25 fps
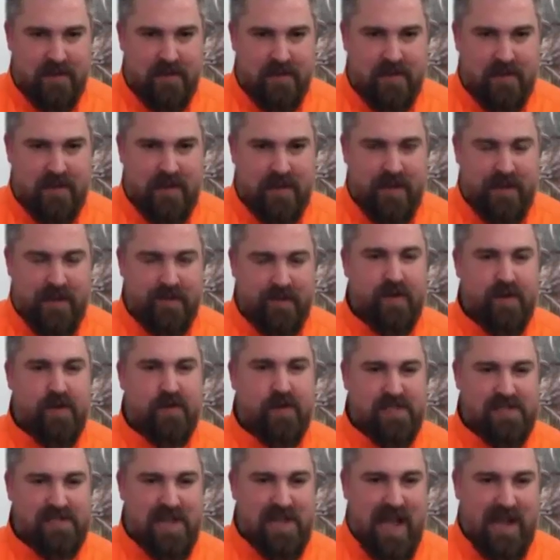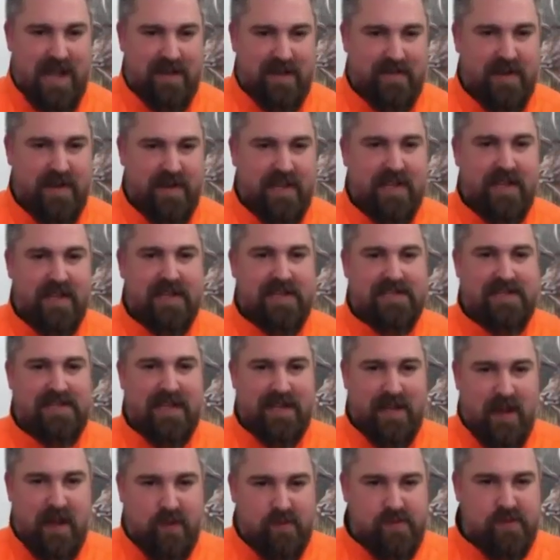Ich will nur sagen, wenn ihr das
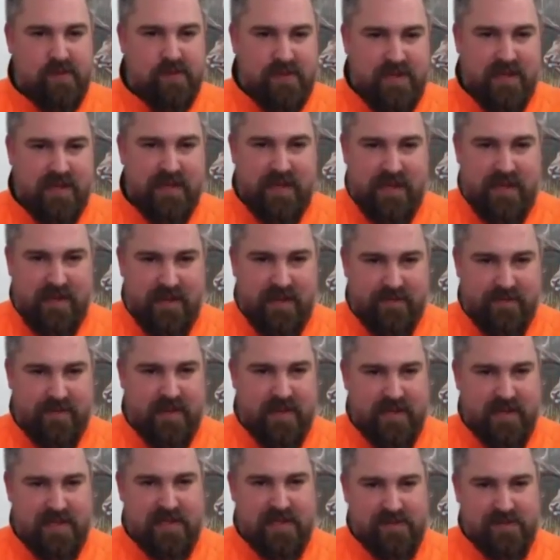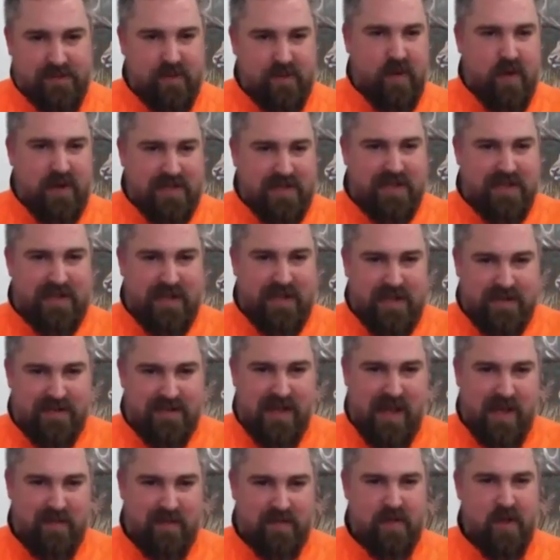genauso trainiert, wie ich das früher trainiert
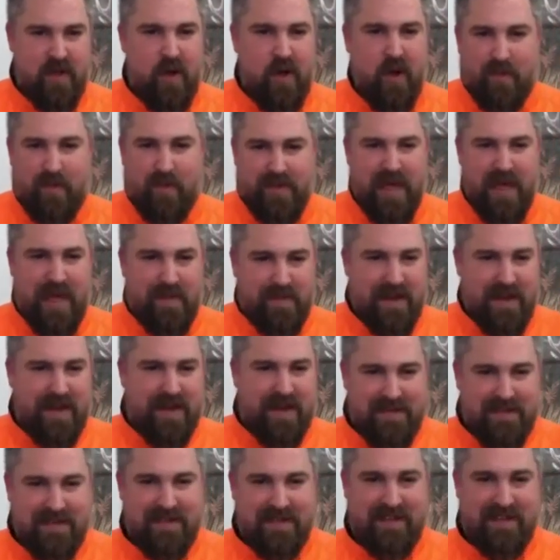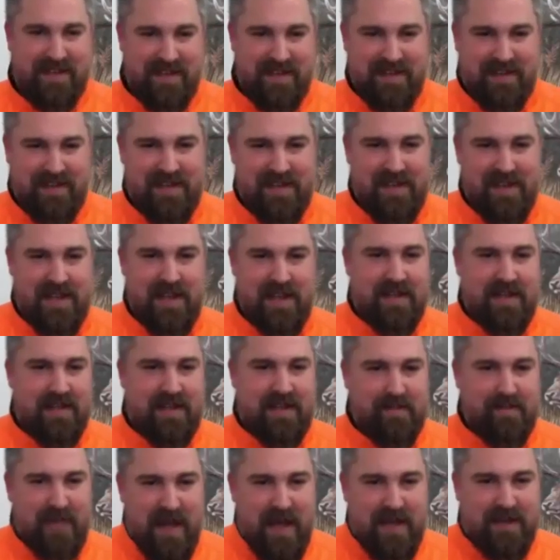habe und permanent trainiere, dann
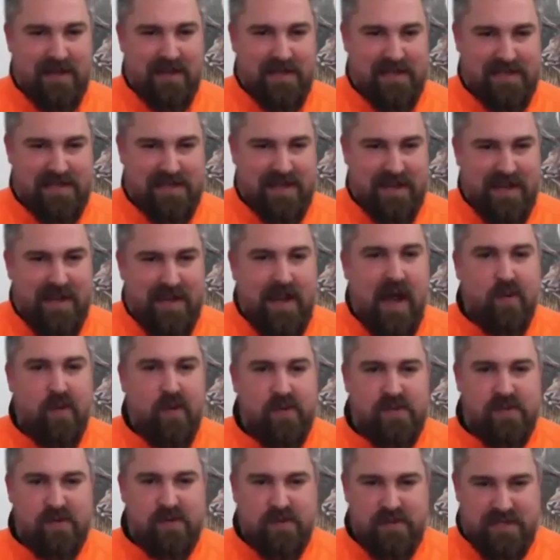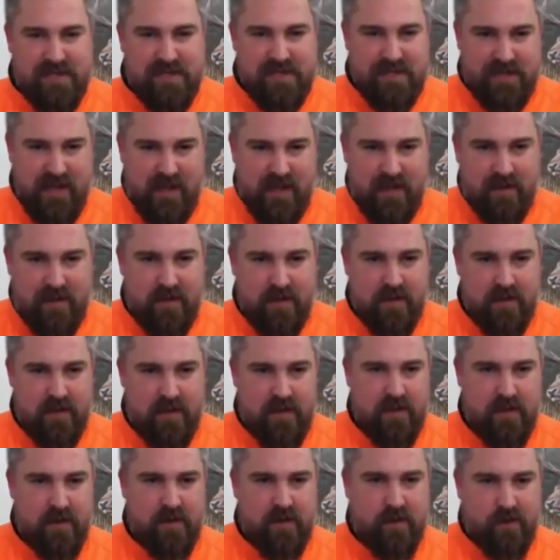macht ihr das genauso sicher
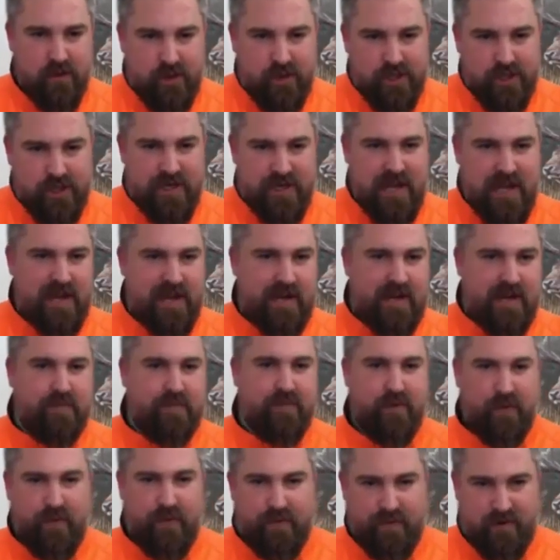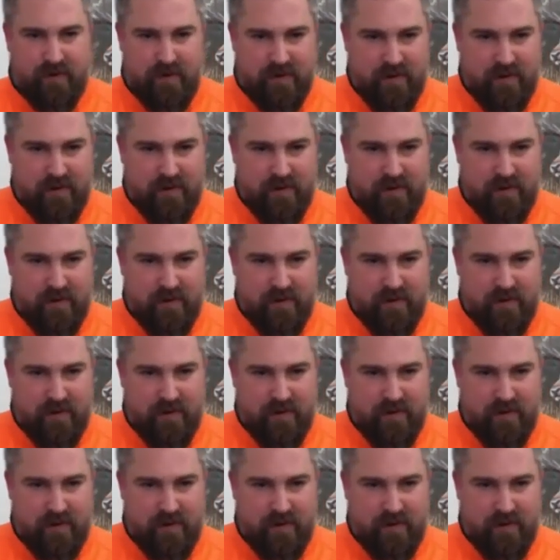und schnell in der Prüfung.